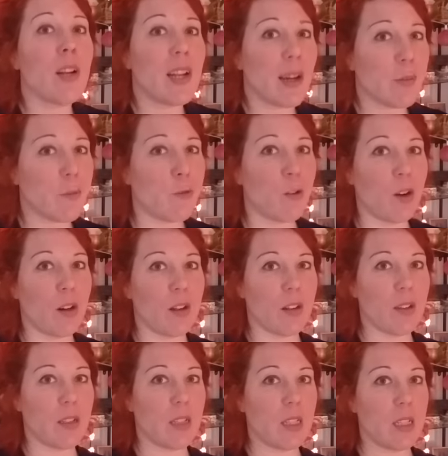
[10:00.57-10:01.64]
l'amour.
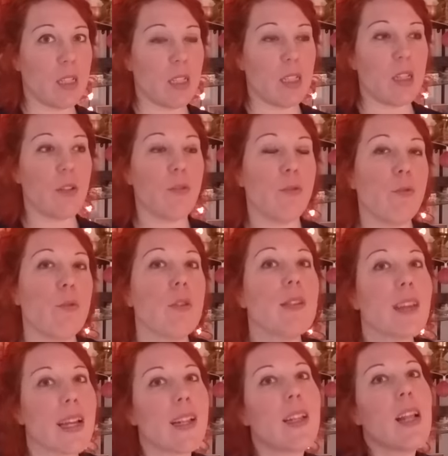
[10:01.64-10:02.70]

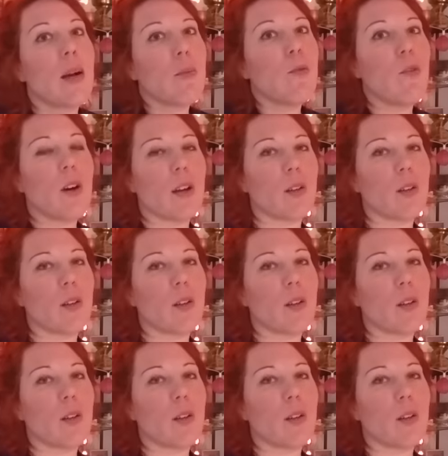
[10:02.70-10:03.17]
Vous êtes l'amour